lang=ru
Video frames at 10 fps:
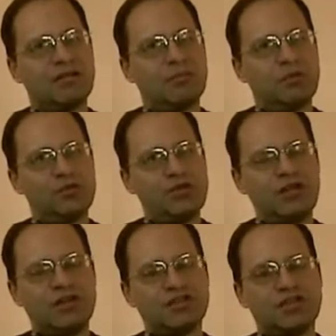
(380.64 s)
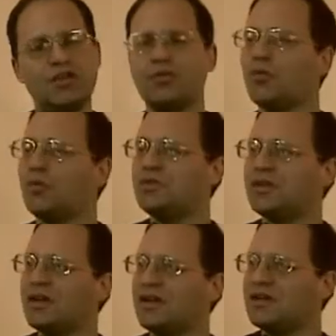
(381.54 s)
получить лесные
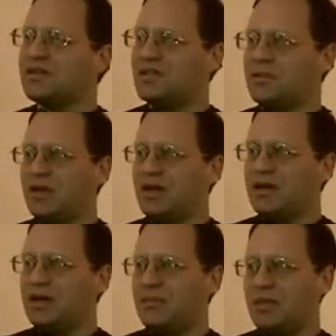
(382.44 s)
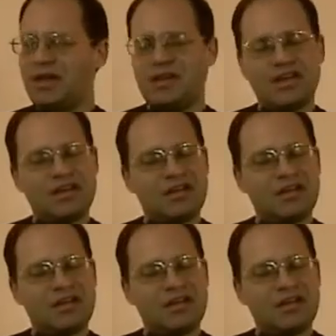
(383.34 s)
угодья, земельные имения,